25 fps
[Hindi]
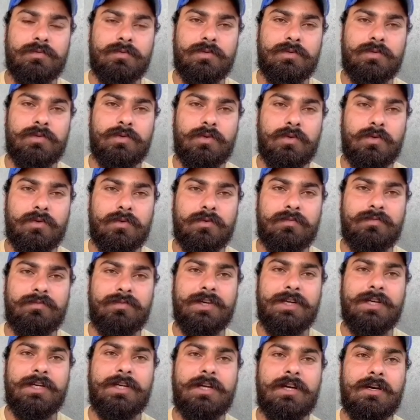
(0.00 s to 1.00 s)
जो
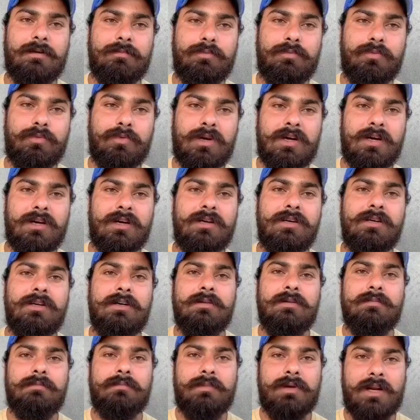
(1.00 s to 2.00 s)
फीड का पूरा
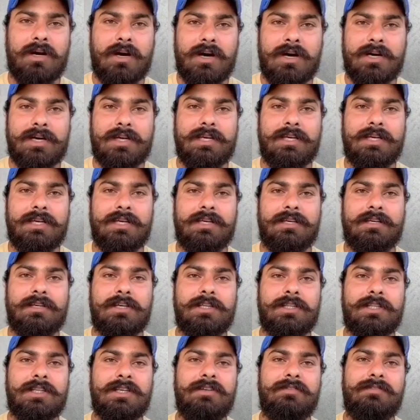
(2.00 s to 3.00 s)
बना के
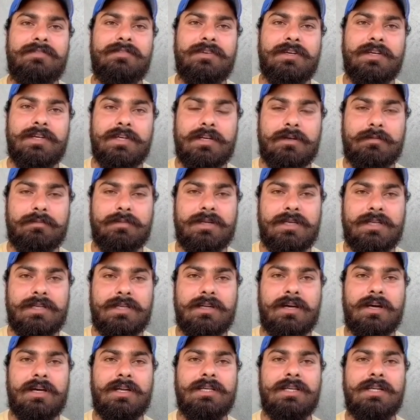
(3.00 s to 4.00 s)
कितनी फीड हमने
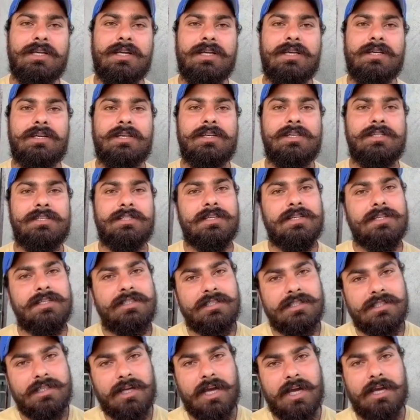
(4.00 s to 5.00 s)
डालनी है किस
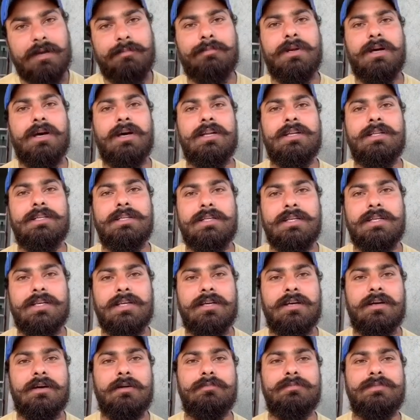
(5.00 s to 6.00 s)
किस टाइम डालनी
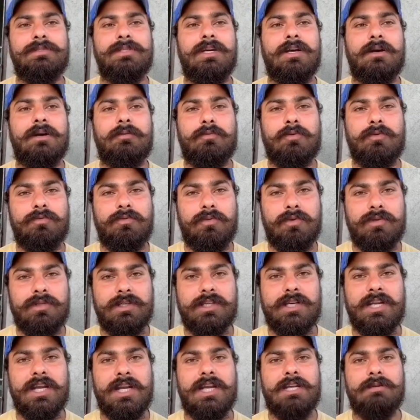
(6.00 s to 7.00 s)
है हम ये आपको फुल
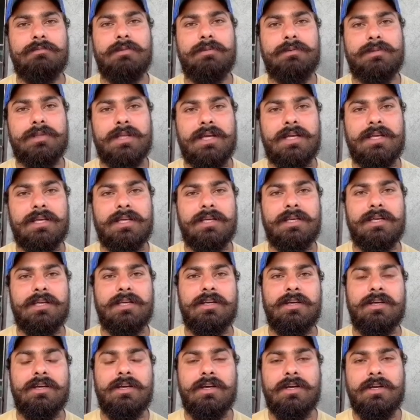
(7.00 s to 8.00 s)
डिटेल में
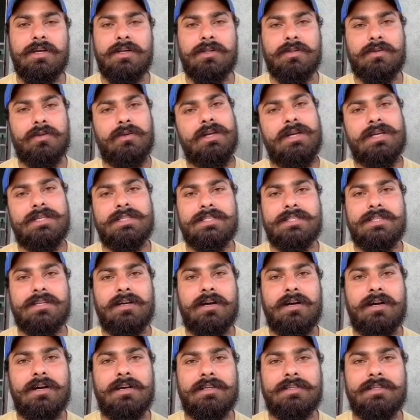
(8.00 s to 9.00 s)
बताएंगे तो लेट
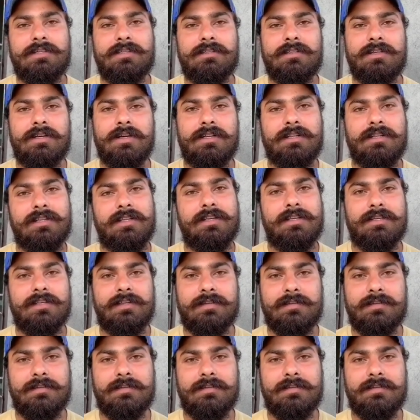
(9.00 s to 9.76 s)
स्टार्ट करते हैं